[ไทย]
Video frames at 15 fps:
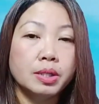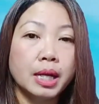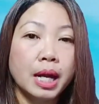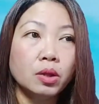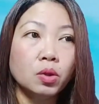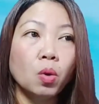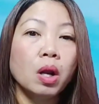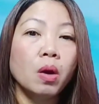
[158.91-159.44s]
ฉะ
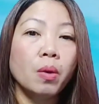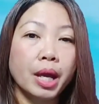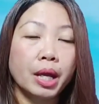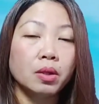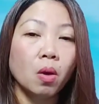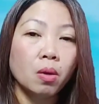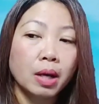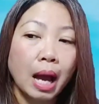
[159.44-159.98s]
นั้นตัวเราเอ
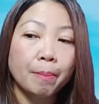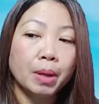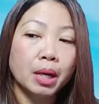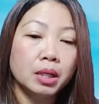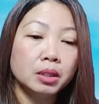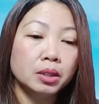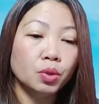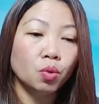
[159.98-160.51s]
งต้องกลับ
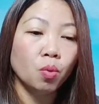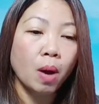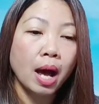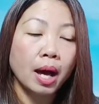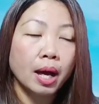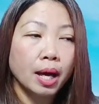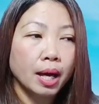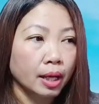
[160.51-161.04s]
มาลื้อดู
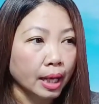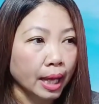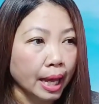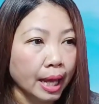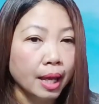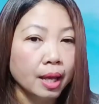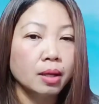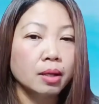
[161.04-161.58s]
ว่า
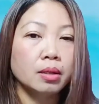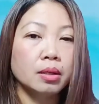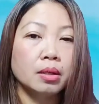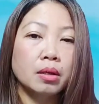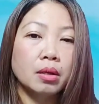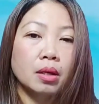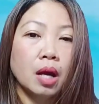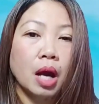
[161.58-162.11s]
เอ๊ะ
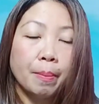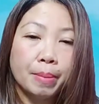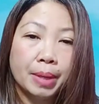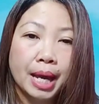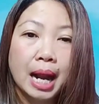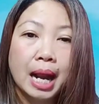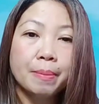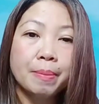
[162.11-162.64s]

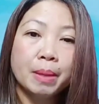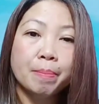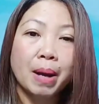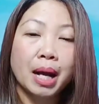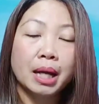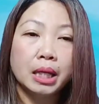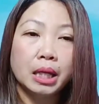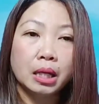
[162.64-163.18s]
มีอะไรผิดป
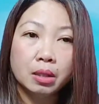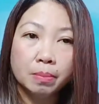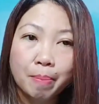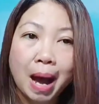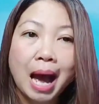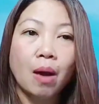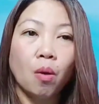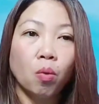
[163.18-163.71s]
กติหรือ
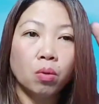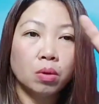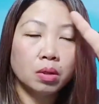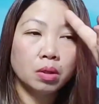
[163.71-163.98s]
เปล่า